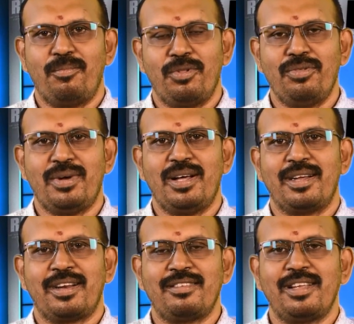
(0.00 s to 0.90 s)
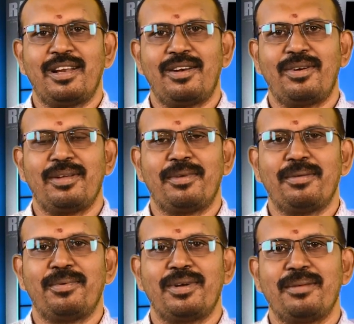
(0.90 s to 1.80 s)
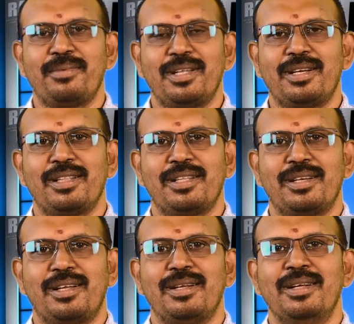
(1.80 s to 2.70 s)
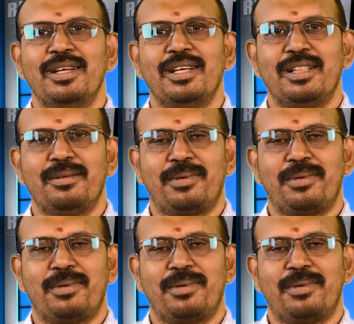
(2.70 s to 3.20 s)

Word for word: பொதுவாக ரசிகர்களுடைய மனப்போக்கு எப்படி இருக்கின்றதுன்னா இந்த